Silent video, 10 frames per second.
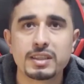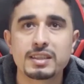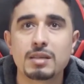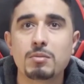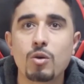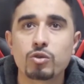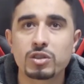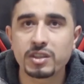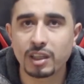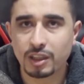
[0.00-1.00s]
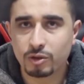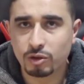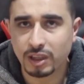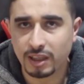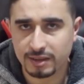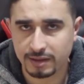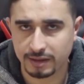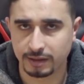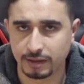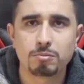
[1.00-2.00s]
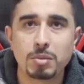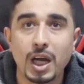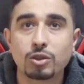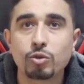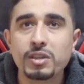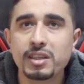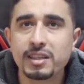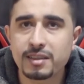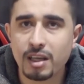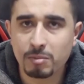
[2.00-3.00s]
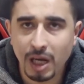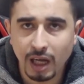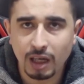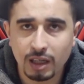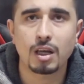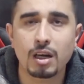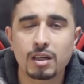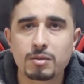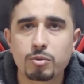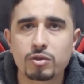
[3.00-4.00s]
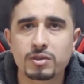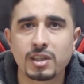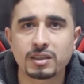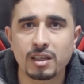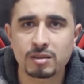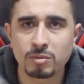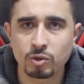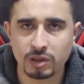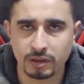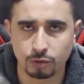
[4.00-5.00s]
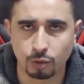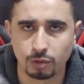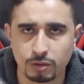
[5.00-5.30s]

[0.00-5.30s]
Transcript: لسه ما وصلنا للنقطة الأساسية بعد كل اللي صار معاه تعرض بروس للطرد من وظيفته